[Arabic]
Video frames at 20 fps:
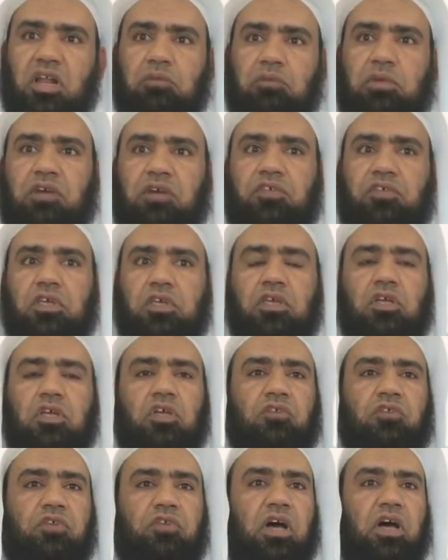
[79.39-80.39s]
ما فيه
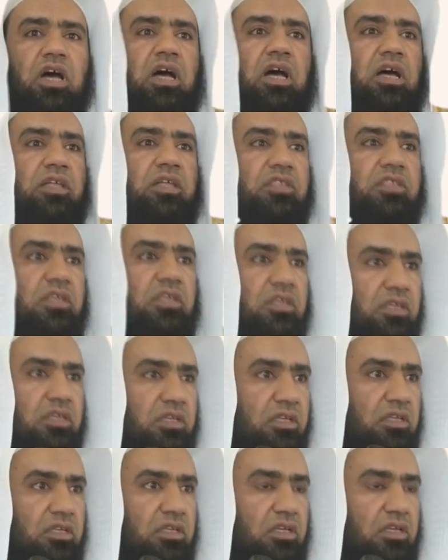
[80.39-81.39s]

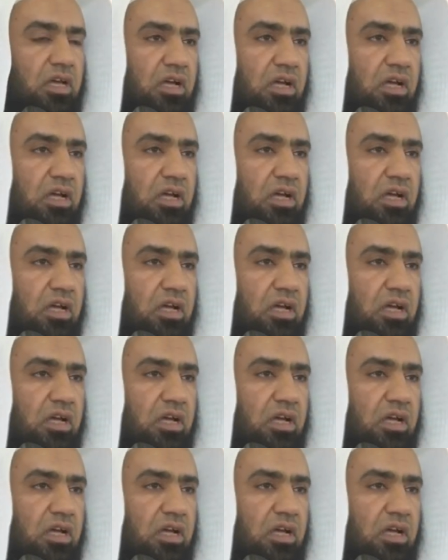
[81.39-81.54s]
فهذه